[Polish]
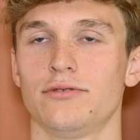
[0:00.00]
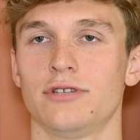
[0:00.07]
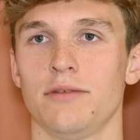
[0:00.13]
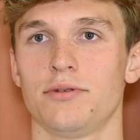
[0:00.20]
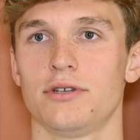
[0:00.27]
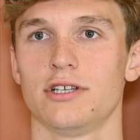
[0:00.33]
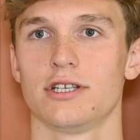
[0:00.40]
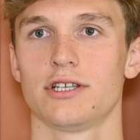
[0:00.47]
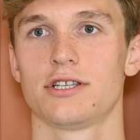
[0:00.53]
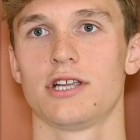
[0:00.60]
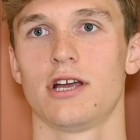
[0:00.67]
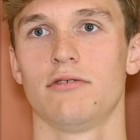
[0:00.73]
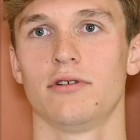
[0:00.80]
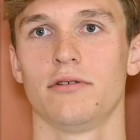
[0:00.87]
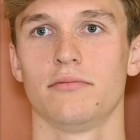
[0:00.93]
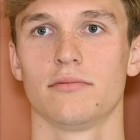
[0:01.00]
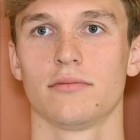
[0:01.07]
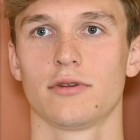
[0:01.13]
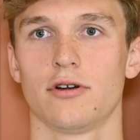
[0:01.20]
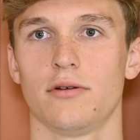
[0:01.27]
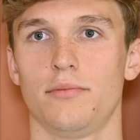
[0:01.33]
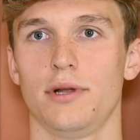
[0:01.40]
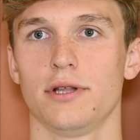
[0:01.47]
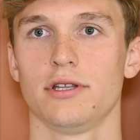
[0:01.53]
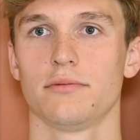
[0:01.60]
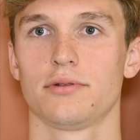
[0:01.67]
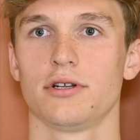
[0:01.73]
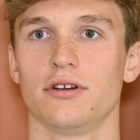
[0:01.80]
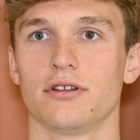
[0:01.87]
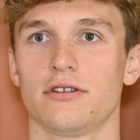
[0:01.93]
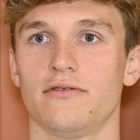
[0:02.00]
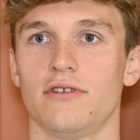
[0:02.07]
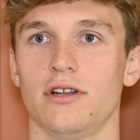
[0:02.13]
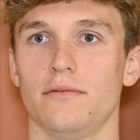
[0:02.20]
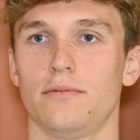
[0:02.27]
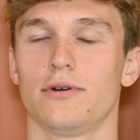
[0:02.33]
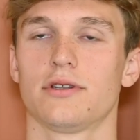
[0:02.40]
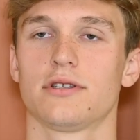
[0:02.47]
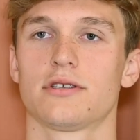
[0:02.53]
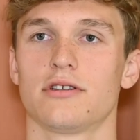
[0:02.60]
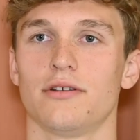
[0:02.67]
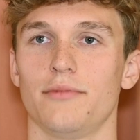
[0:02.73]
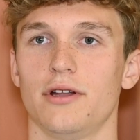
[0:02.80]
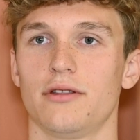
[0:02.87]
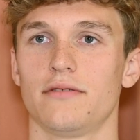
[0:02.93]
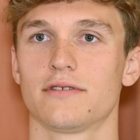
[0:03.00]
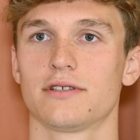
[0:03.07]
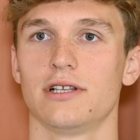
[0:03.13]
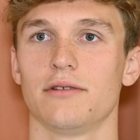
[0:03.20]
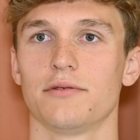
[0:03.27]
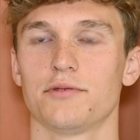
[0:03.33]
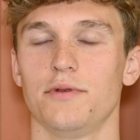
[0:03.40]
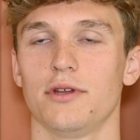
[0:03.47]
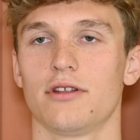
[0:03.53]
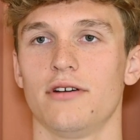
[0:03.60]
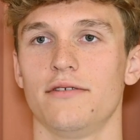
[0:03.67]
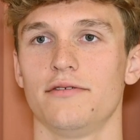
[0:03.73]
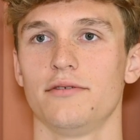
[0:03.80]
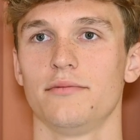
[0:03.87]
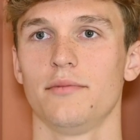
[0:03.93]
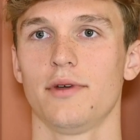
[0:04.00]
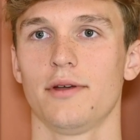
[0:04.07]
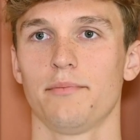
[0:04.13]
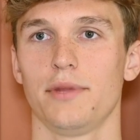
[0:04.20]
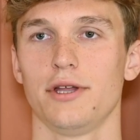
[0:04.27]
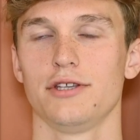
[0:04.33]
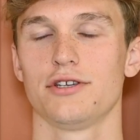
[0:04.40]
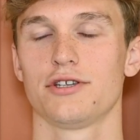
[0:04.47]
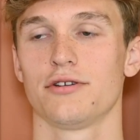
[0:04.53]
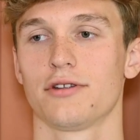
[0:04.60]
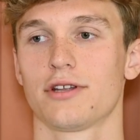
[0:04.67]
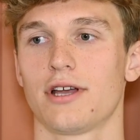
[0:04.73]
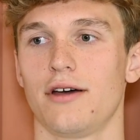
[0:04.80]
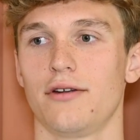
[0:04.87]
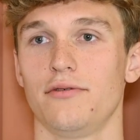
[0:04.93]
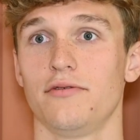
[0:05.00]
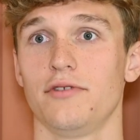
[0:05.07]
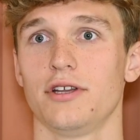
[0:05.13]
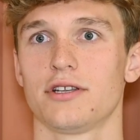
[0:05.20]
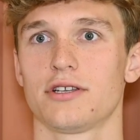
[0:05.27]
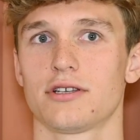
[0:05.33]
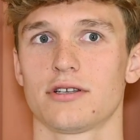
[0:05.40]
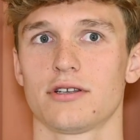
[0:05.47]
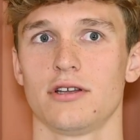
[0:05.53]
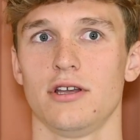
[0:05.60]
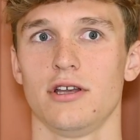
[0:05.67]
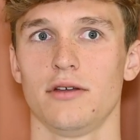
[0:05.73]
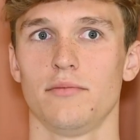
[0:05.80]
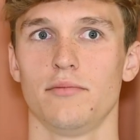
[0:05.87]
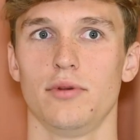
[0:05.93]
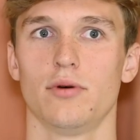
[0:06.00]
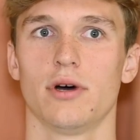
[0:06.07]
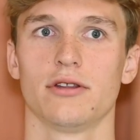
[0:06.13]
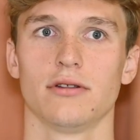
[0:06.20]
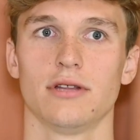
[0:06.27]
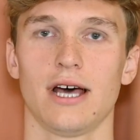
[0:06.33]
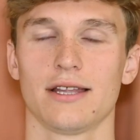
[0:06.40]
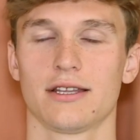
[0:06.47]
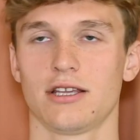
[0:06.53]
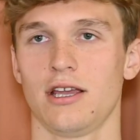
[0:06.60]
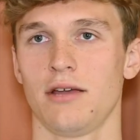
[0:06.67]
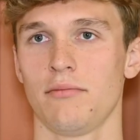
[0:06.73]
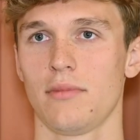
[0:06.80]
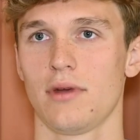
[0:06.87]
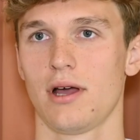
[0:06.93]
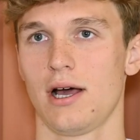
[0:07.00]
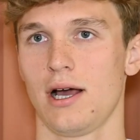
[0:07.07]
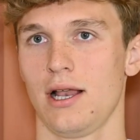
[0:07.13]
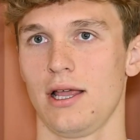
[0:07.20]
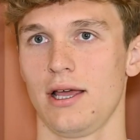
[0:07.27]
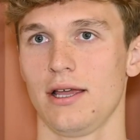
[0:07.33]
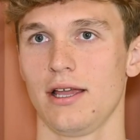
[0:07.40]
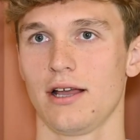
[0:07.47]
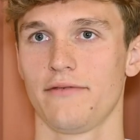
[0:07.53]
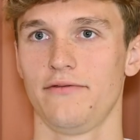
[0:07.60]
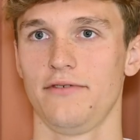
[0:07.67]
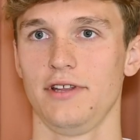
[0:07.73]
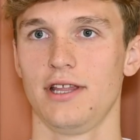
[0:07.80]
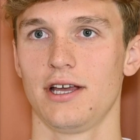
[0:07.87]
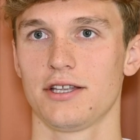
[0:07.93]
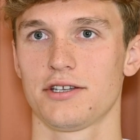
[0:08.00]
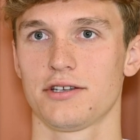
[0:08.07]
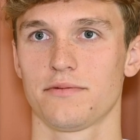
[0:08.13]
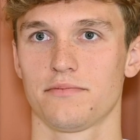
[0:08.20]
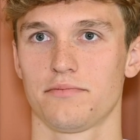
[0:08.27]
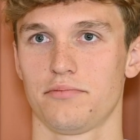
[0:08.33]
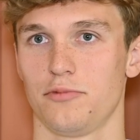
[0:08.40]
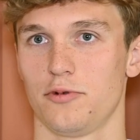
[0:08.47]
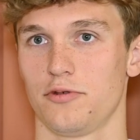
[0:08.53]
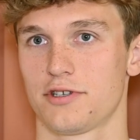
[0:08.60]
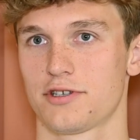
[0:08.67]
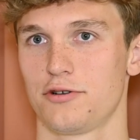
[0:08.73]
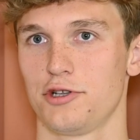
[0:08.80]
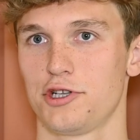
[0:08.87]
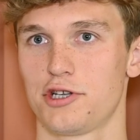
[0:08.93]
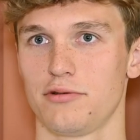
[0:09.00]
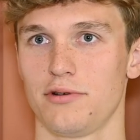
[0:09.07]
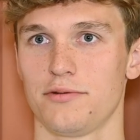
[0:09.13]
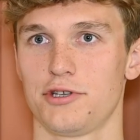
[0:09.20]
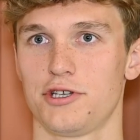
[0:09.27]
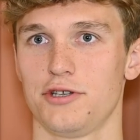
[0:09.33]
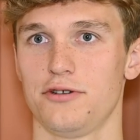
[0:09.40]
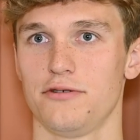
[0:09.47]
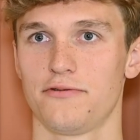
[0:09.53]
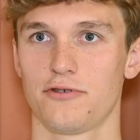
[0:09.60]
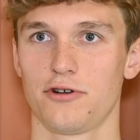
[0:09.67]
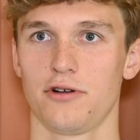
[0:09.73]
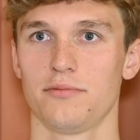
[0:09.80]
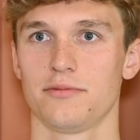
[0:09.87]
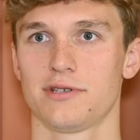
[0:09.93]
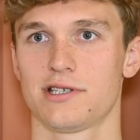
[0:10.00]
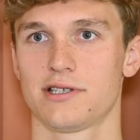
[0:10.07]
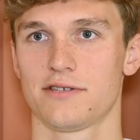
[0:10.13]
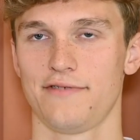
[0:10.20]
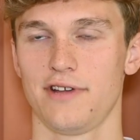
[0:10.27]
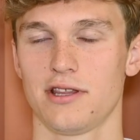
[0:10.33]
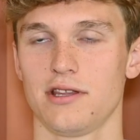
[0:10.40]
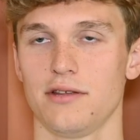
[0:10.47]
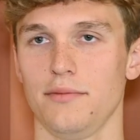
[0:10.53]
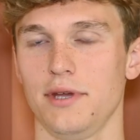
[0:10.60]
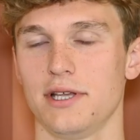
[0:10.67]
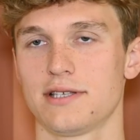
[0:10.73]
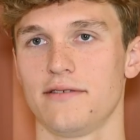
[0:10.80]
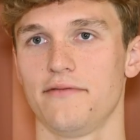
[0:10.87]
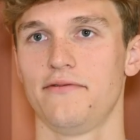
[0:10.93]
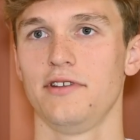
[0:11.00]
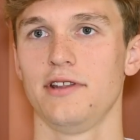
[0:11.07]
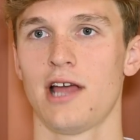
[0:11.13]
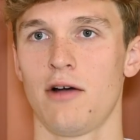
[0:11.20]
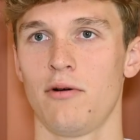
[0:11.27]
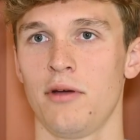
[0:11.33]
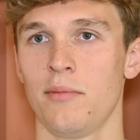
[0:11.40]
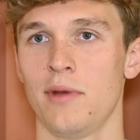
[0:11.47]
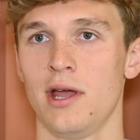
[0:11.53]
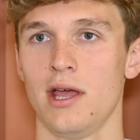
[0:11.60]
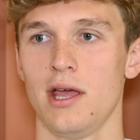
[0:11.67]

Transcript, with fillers: Tutaj przyjeżdżałem kompletnie przygotowany pod 100 metrów stylem grzbietowym. 50 również była dodatkiem, ale jak widać, skończyłem z życiówką, z świetnym miejscem finałem.